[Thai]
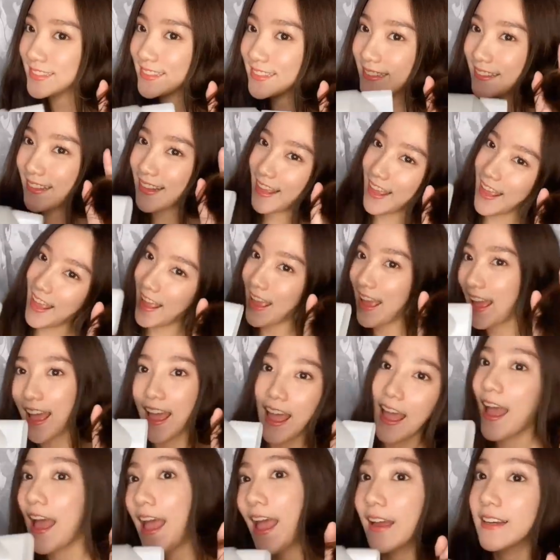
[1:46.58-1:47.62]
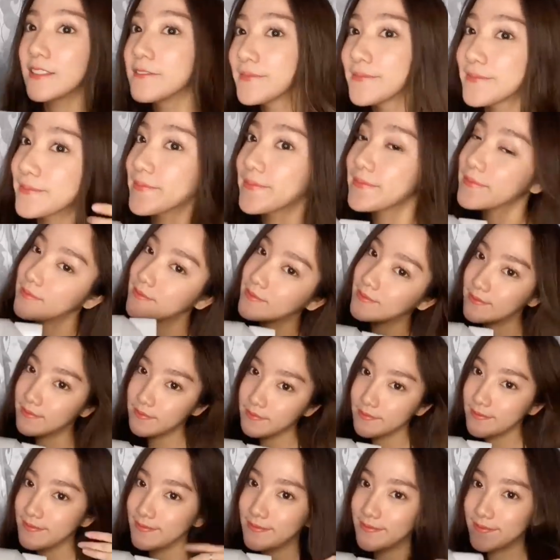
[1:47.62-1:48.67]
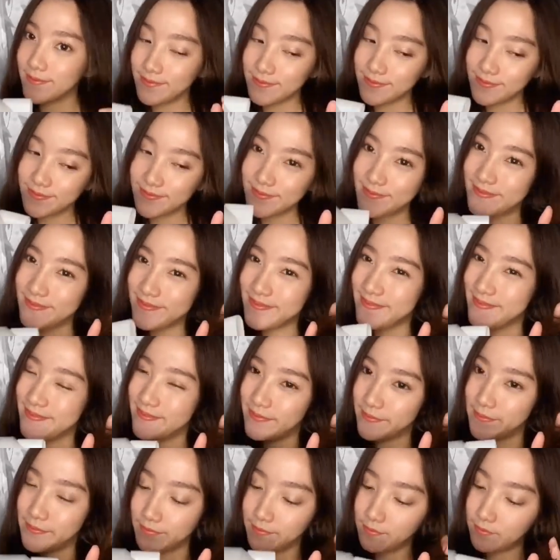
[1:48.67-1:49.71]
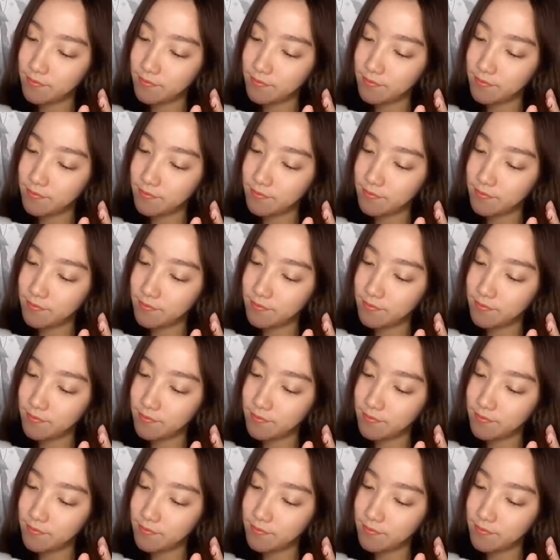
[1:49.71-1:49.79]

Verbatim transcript: อนๆสนใจนะคะสามารถหาซื้อได้โรบินสันทุกสาขาเล